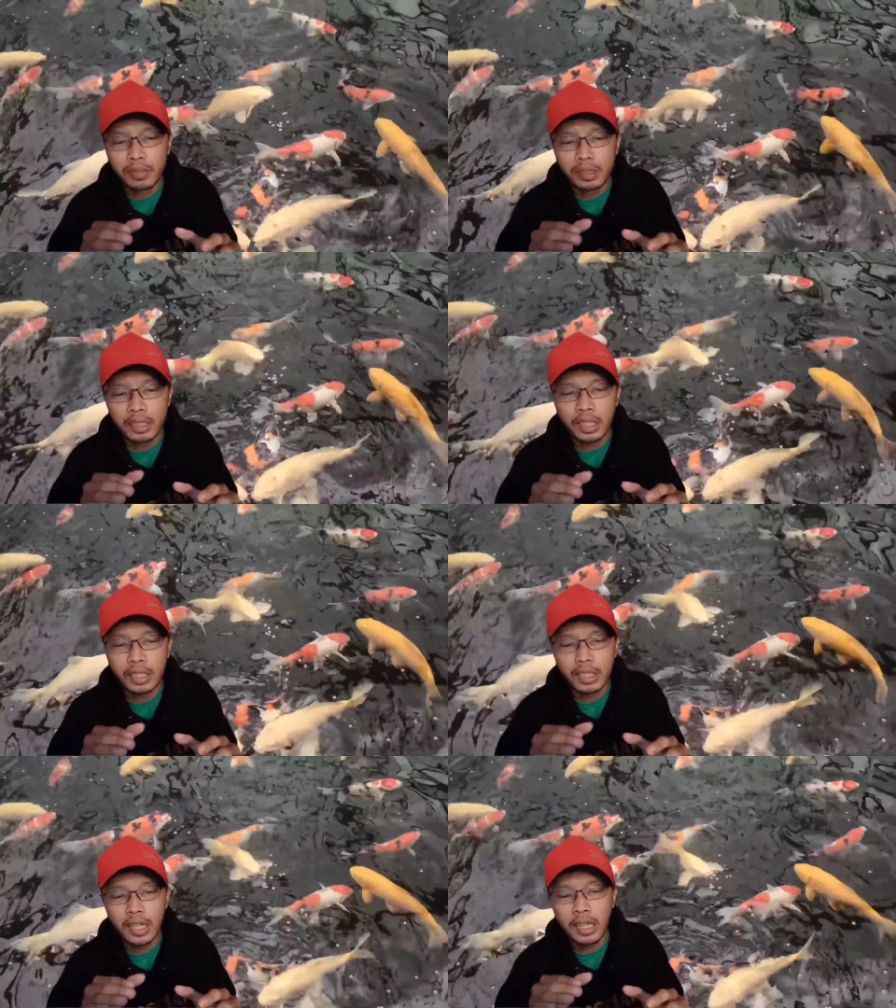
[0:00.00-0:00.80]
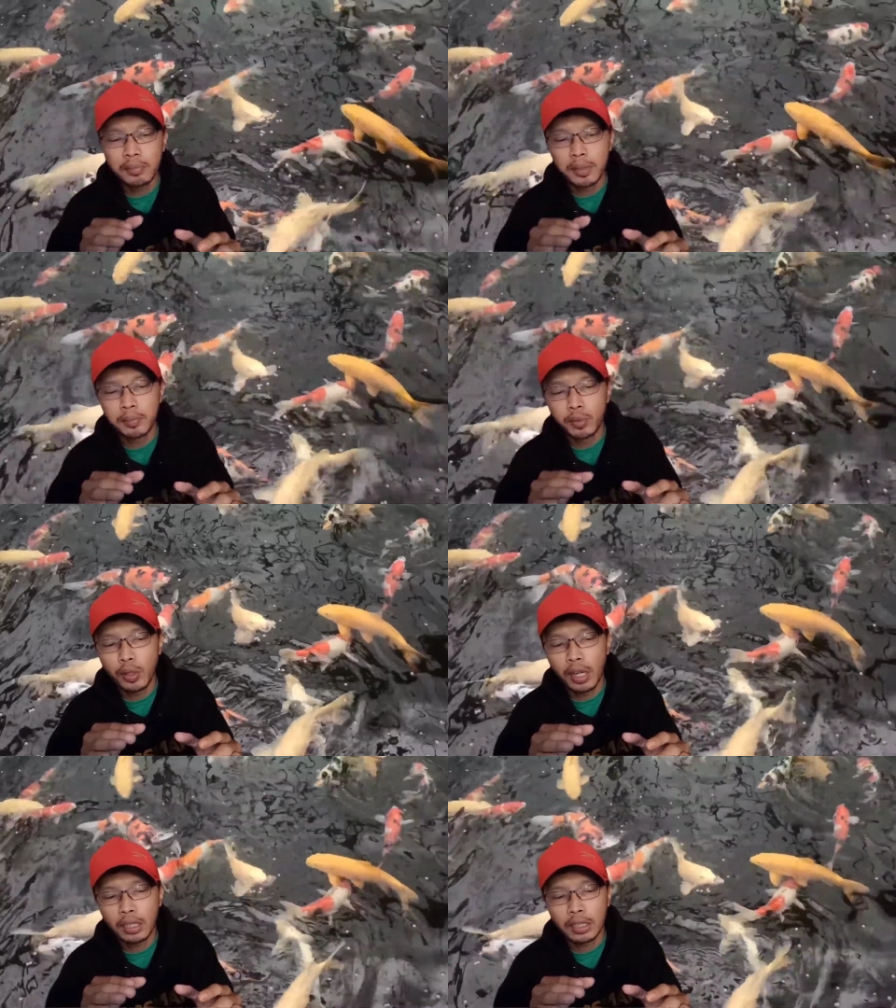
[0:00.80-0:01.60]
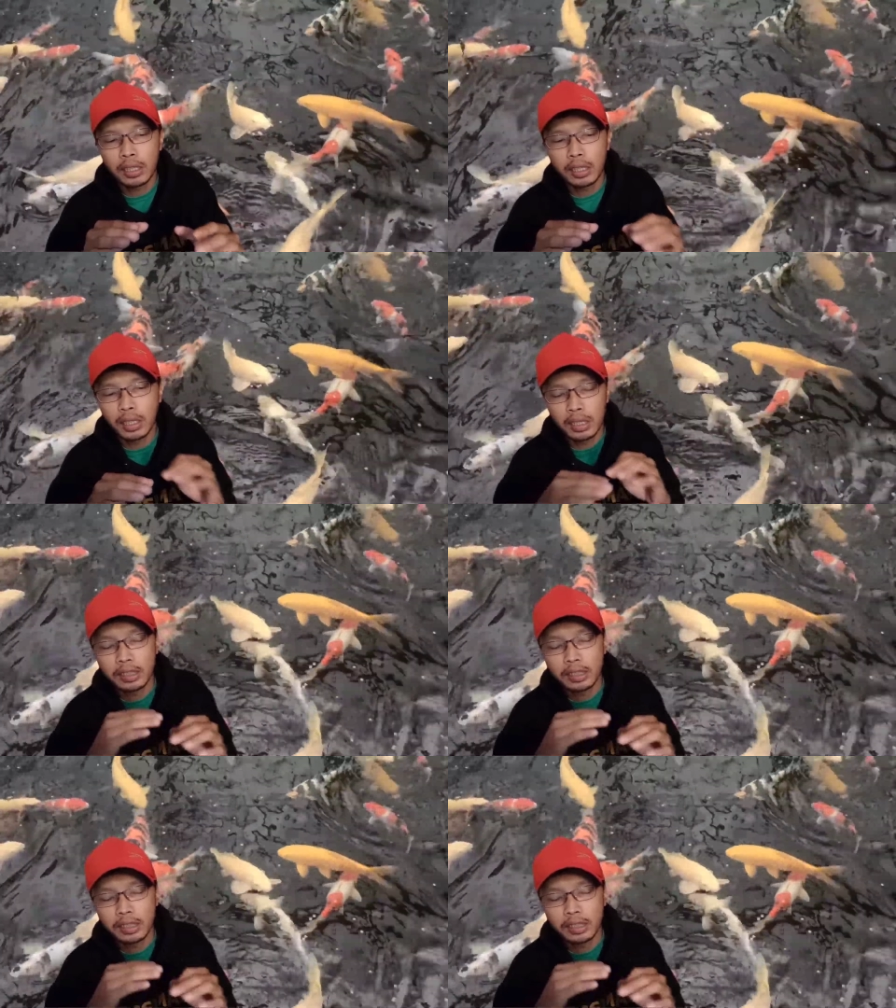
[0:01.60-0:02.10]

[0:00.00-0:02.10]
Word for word: sehingga membuat uh,